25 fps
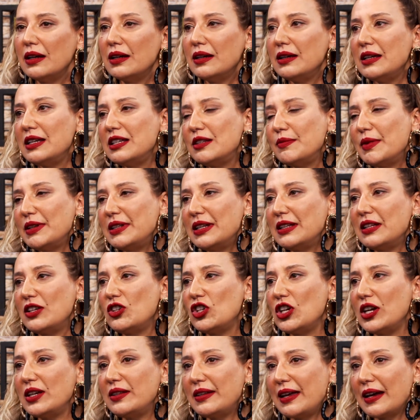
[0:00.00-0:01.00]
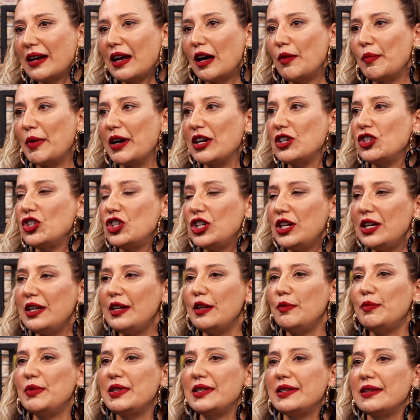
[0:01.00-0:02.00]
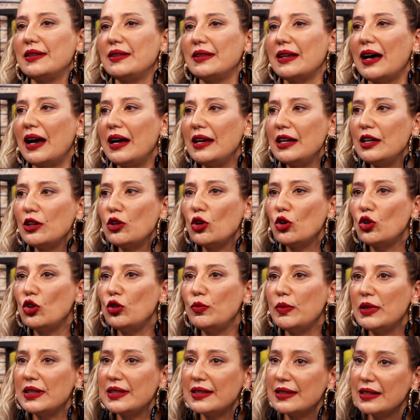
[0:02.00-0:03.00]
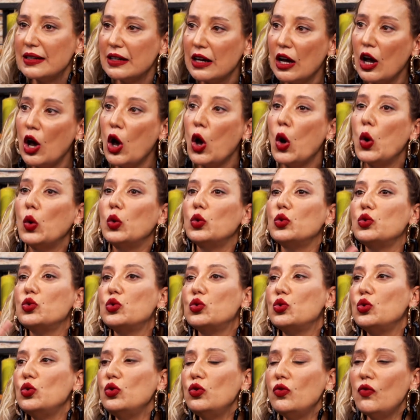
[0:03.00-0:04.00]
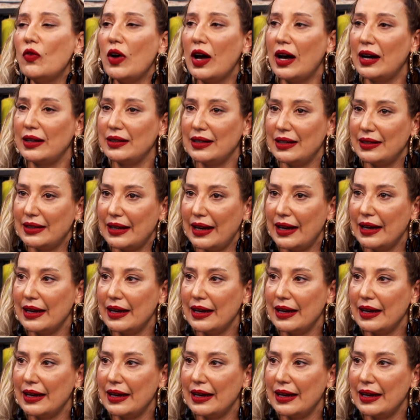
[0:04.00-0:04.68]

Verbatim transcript: Hizmet edeceği tek amaç cildimizin daha iyi görünmesidir. Uzun vadede